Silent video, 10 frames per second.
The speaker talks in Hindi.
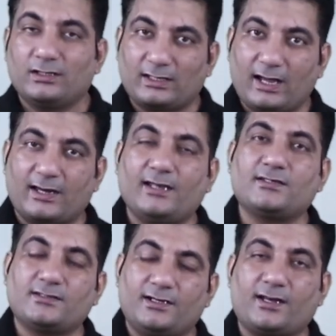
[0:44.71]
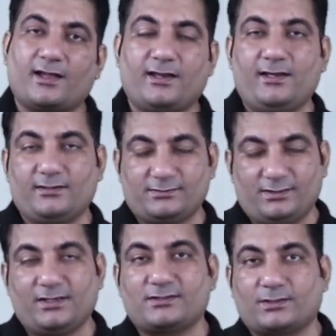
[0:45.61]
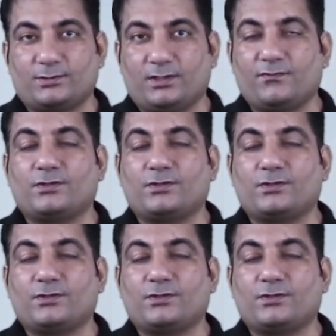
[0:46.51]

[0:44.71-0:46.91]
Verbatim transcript: क्या आ रहा है रिजल्ट आ रहा है सी एस एग्जीक्यूटिव